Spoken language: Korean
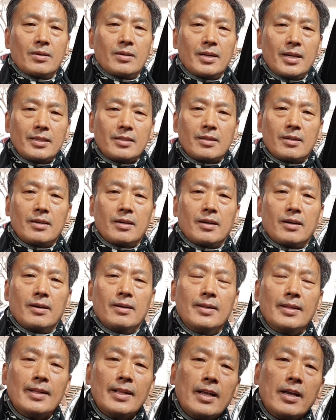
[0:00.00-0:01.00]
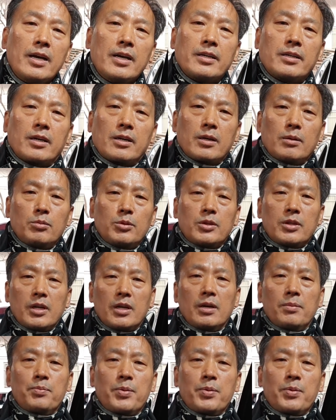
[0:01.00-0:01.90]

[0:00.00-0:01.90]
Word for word: 그래서 여러분들이